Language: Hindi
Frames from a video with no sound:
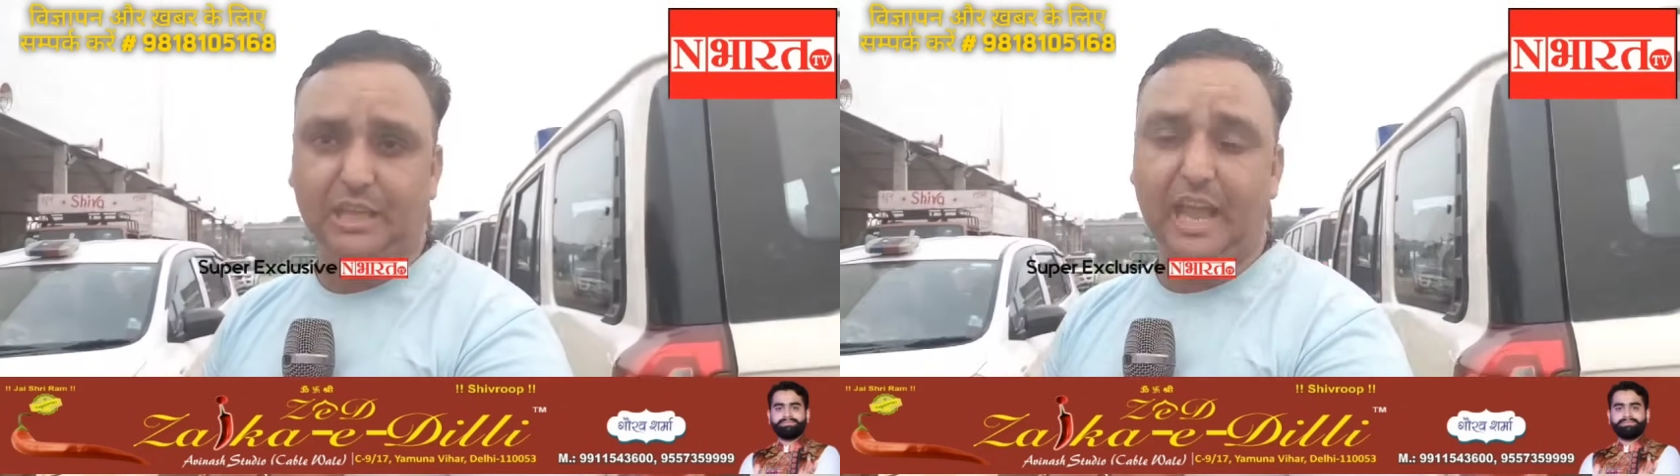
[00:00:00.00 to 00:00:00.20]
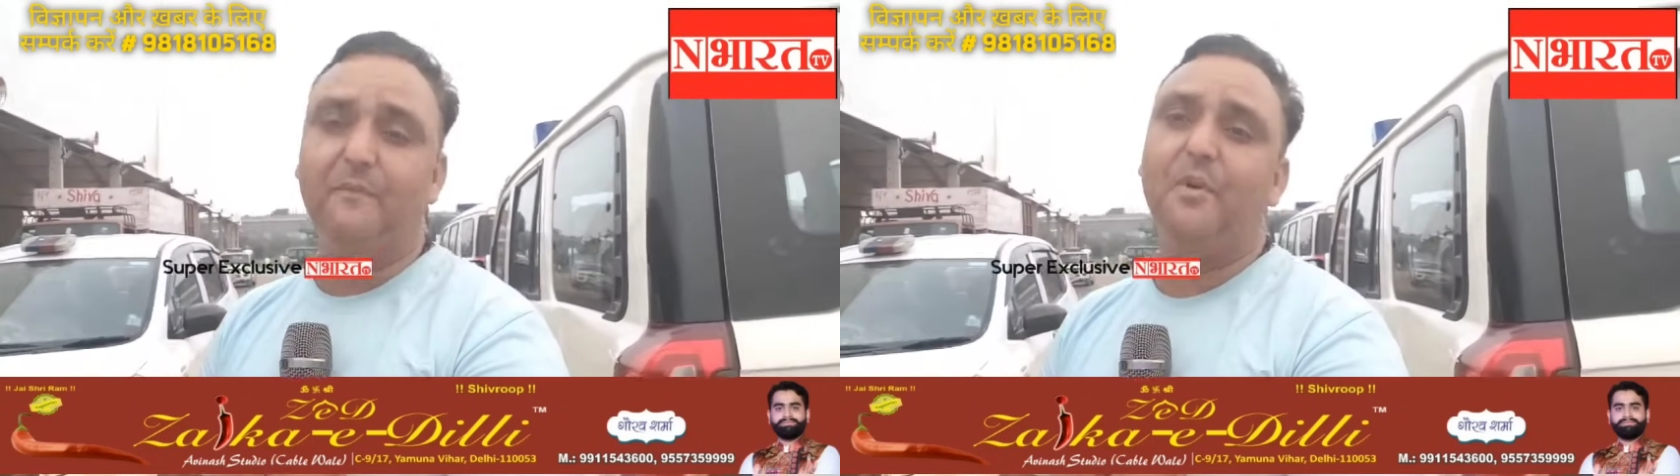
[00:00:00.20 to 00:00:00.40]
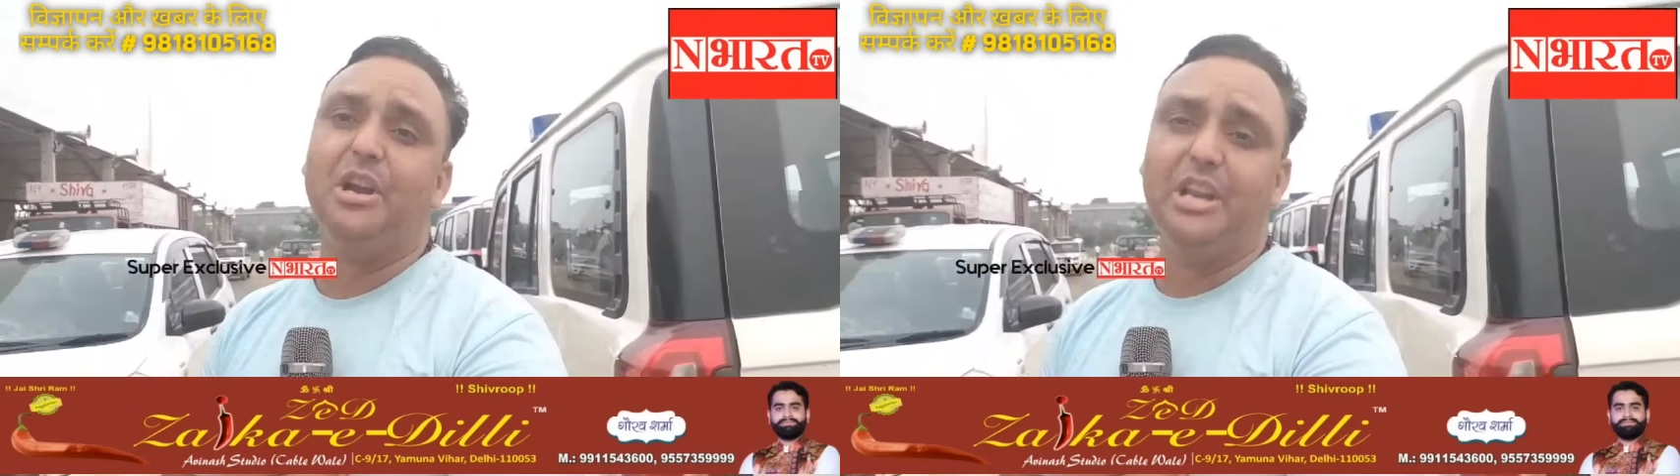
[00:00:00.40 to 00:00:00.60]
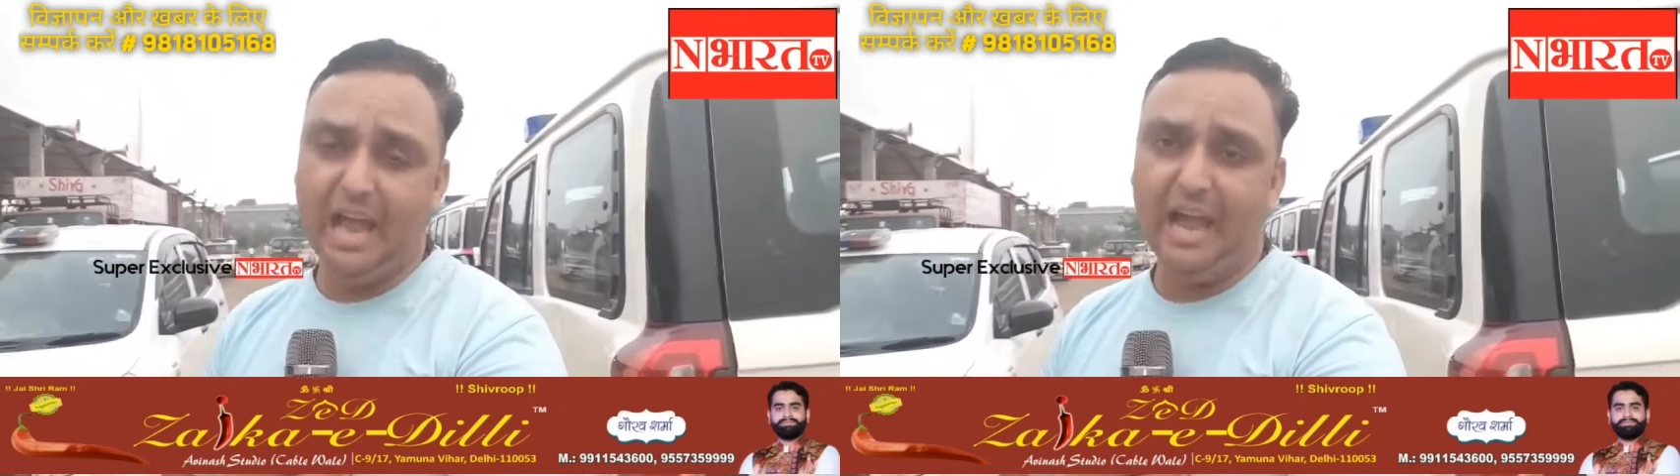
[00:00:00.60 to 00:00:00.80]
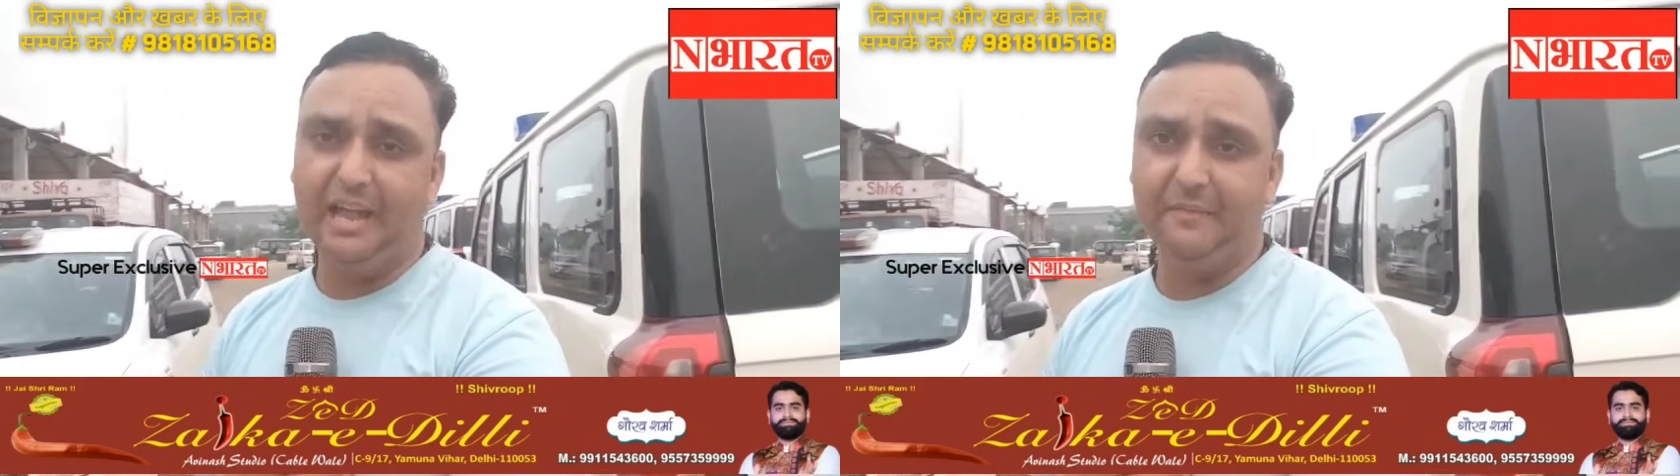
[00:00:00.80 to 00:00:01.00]
होता है वो
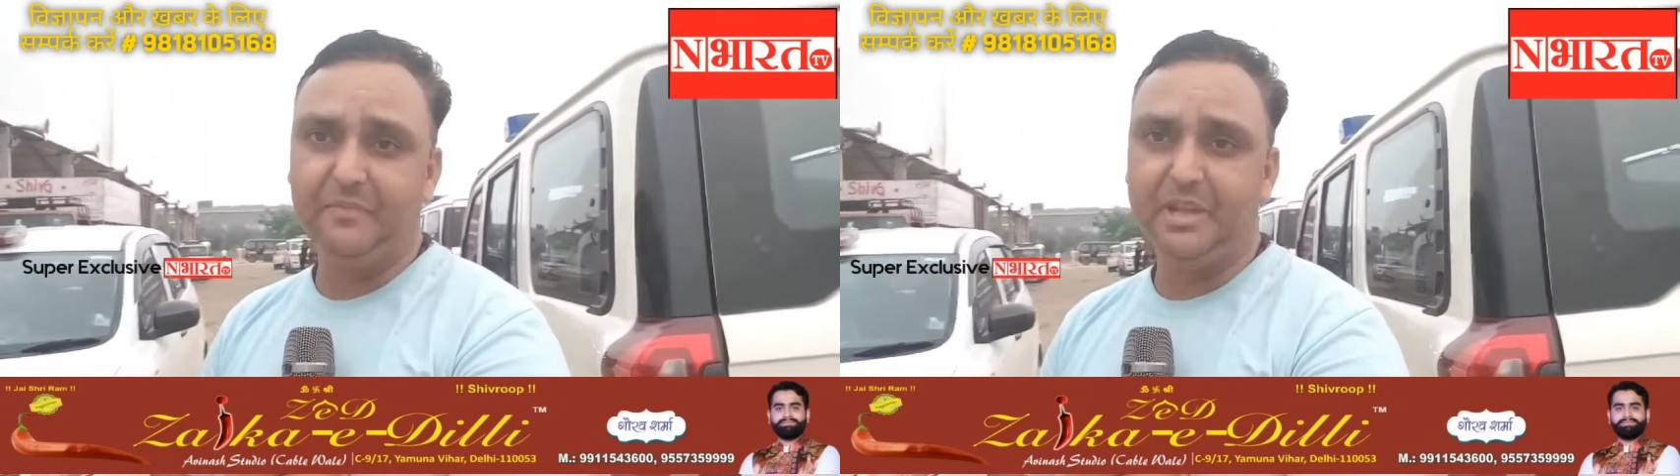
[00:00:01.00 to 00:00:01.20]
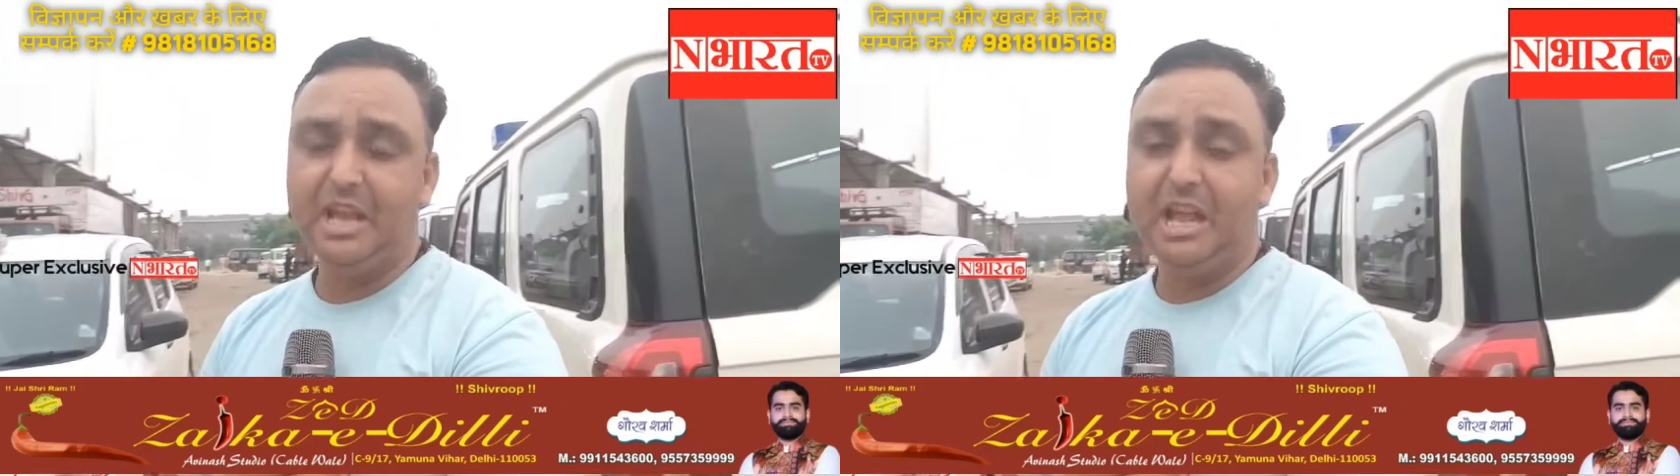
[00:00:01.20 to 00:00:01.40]
लिया है